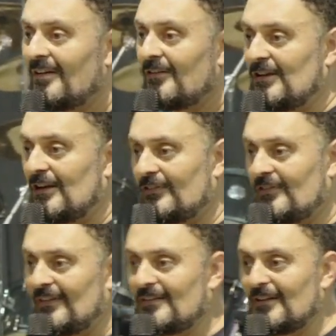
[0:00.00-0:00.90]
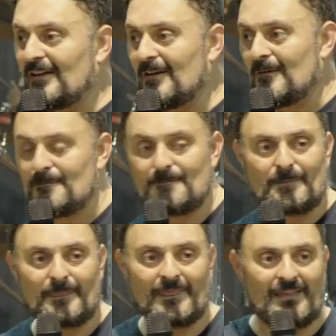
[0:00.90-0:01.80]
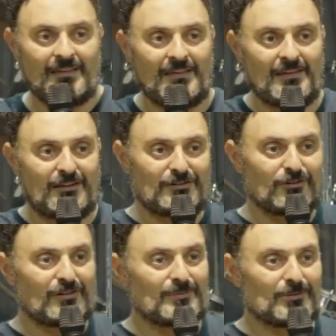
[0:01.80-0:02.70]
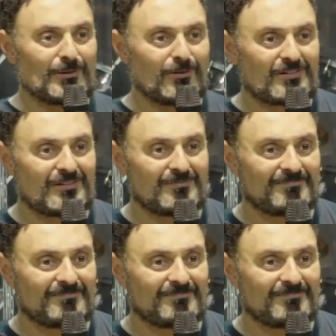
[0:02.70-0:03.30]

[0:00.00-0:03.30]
o que, que você vai entender? Que Deus é a mesma coisa.